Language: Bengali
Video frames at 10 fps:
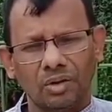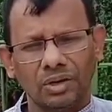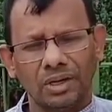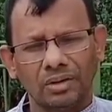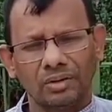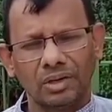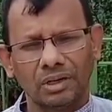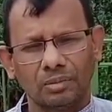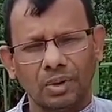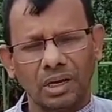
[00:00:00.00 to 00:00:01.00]
বন্ধু ছাড়া
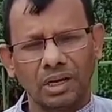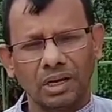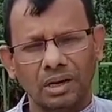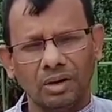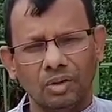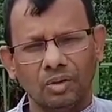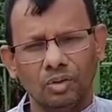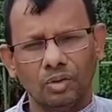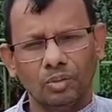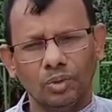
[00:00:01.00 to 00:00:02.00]
হয় না গলার
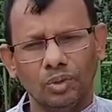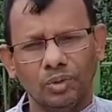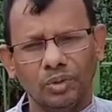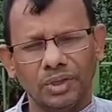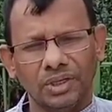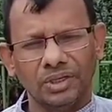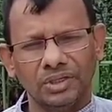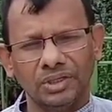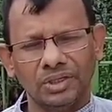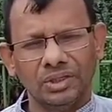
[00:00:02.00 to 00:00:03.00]
মালা ও
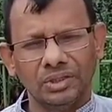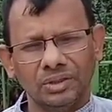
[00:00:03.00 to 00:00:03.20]
বন্ধুরে